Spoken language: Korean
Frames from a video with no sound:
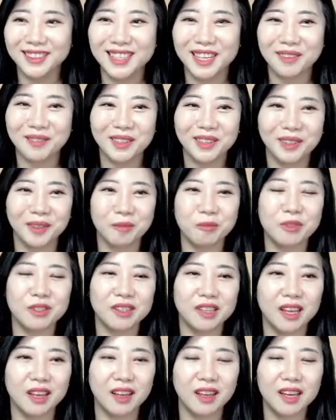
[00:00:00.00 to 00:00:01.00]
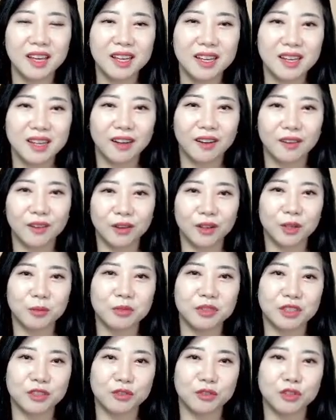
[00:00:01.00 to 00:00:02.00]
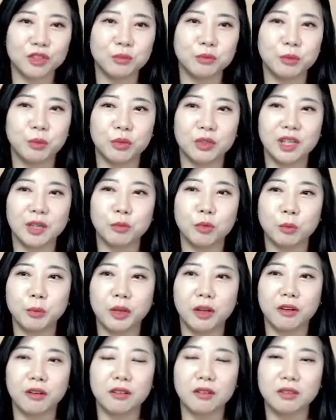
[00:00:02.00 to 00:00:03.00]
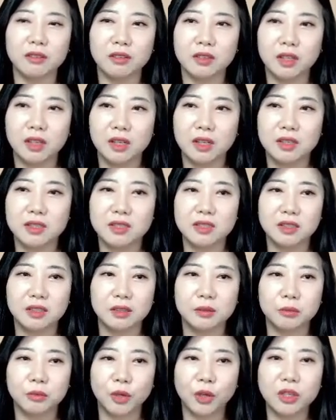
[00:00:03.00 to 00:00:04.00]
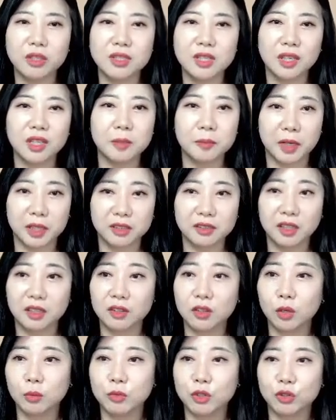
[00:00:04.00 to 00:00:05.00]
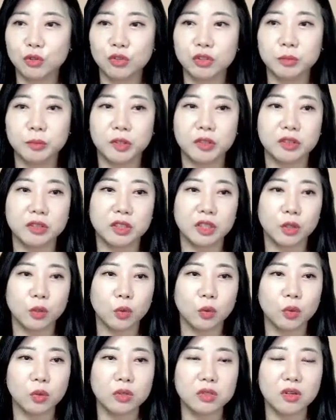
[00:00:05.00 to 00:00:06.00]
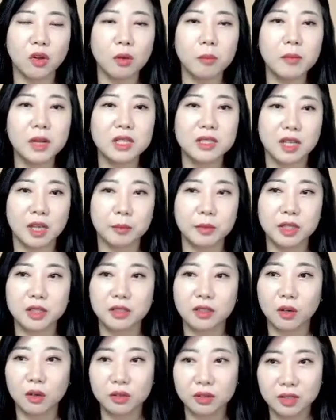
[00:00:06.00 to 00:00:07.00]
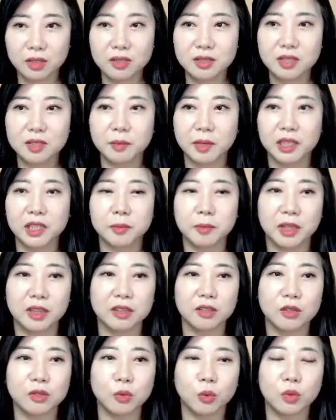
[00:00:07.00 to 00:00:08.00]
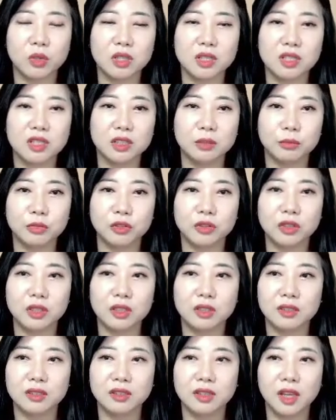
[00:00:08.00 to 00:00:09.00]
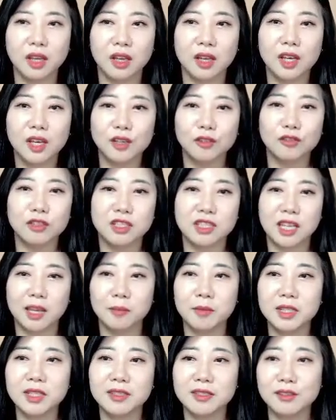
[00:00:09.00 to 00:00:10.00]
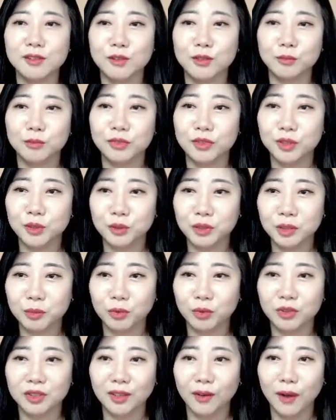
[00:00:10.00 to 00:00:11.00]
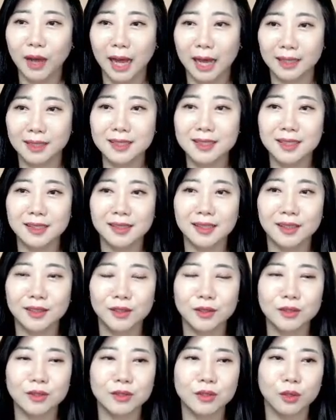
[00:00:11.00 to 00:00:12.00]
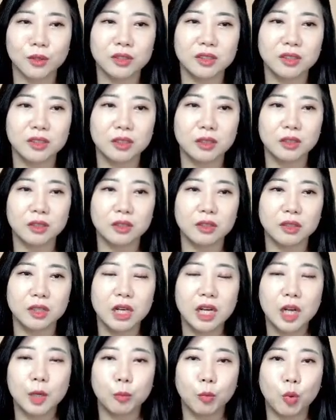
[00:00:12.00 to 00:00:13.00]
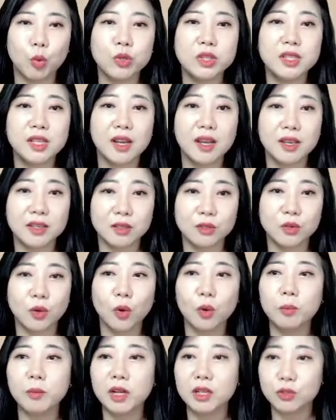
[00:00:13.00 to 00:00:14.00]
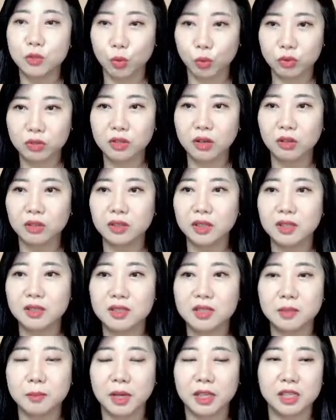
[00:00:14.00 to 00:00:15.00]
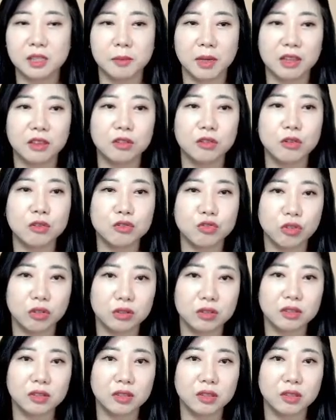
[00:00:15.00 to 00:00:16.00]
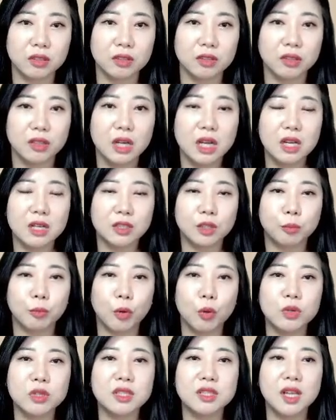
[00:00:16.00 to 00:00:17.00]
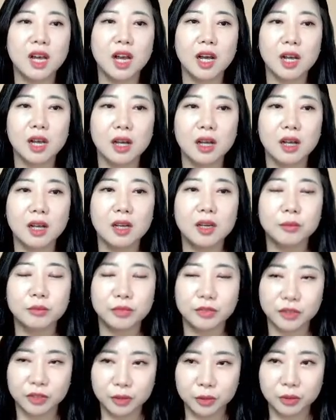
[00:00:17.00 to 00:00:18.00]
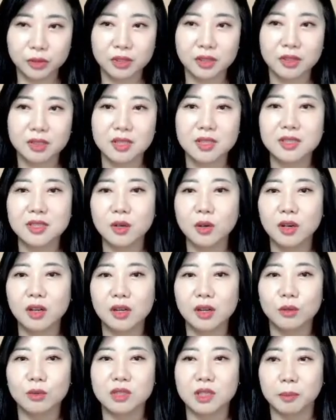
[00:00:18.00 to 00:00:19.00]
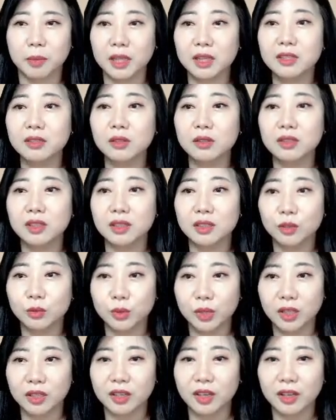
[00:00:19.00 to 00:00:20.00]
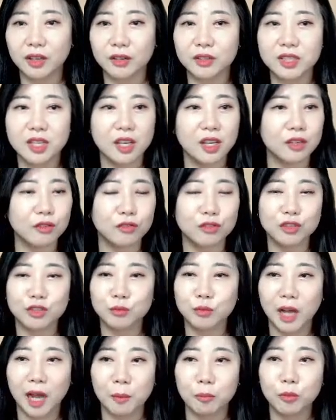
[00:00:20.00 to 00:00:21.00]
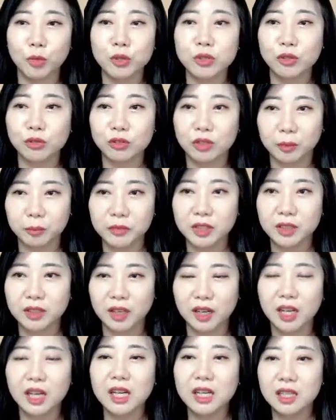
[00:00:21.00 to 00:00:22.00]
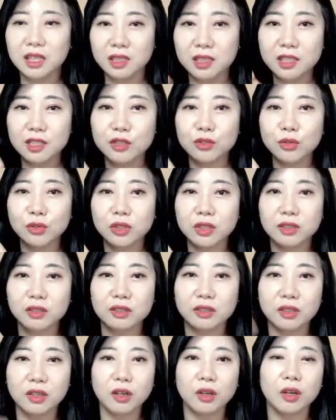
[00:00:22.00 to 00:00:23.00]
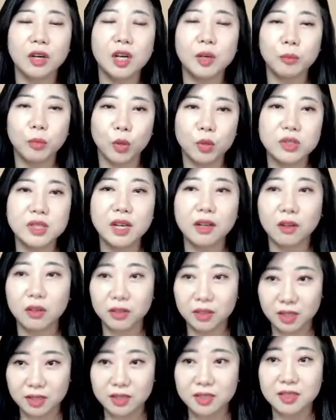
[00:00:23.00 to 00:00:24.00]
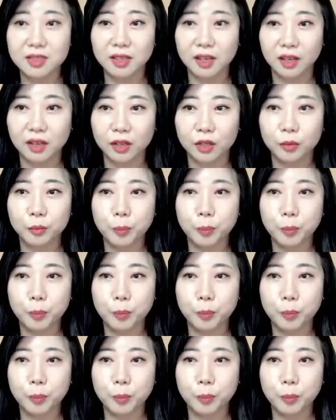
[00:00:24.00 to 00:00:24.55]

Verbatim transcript: 재미는 없는데 어, 여러분들이 유튜브 보다 보면 지금 굉장히 많은 애터미 유튜버들이 있고 정말 재밌는 컨텐츠 많이 만들어서 올리시는 분들이 있는데 우리 재밌으려고 VOD 보는 거 아니잖아요 그래서 저는요 본사에서 정말 좋은 컨텐츠 많이 만들어 주거든요 그래서 본사 VOD 시청을 하고 제 파트너들한테도 얘기해요. 제 유튜브 안 보셔도 됩니다. 1순위는요. 본사 컨텐츠예요.